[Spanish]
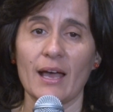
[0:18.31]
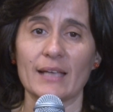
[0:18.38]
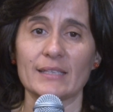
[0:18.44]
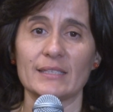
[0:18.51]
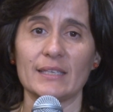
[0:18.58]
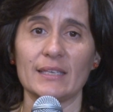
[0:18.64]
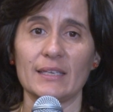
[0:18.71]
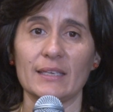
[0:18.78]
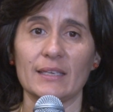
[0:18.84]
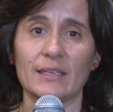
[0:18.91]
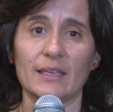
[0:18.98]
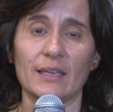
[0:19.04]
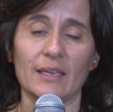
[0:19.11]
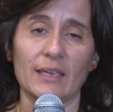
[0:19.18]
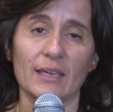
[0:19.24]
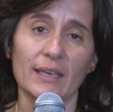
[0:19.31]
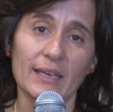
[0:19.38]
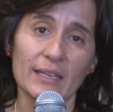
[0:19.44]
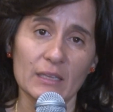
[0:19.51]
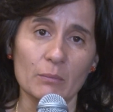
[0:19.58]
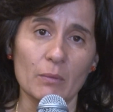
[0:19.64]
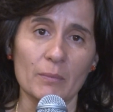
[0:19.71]
Así que en
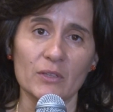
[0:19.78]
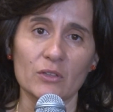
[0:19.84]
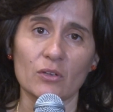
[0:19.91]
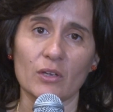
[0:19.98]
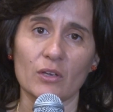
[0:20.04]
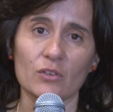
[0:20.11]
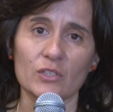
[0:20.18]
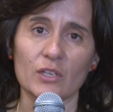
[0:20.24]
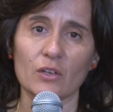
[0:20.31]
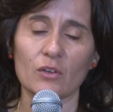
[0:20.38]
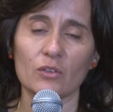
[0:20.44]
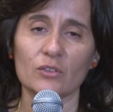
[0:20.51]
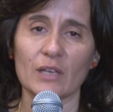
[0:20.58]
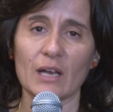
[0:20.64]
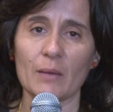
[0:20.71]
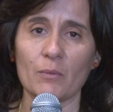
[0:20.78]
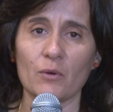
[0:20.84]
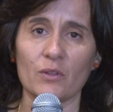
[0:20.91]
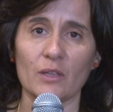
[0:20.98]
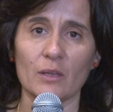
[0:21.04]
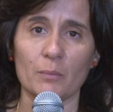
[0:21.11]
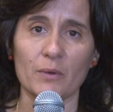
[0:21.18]
este momento que nos
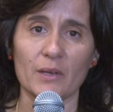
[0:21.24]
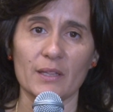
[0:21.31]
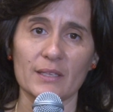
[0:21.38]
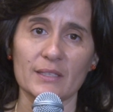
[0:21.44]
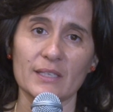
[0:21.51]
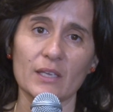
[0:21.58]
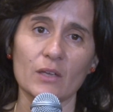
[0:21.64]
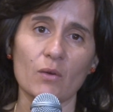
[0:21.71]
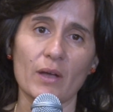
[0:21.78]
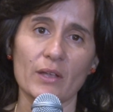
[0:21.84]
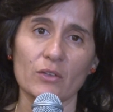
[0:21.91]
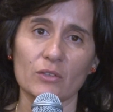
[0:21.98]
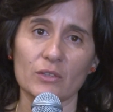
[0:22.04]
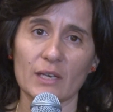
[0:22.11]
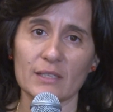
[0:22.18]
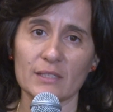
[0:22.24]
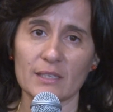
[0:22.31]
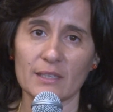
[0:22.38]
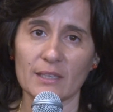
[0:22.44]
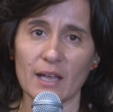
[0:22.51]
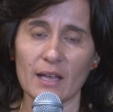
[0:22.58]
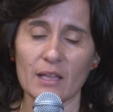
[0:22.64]
encontramos, después de cinco años
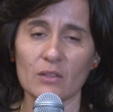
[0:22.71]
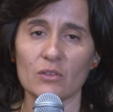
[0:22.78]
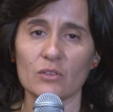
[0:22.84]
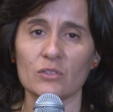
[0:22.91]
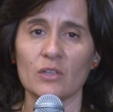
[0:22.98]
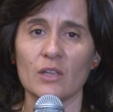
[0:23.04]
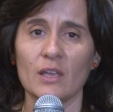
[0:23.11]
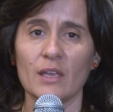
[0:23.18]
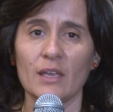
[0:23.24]
transitados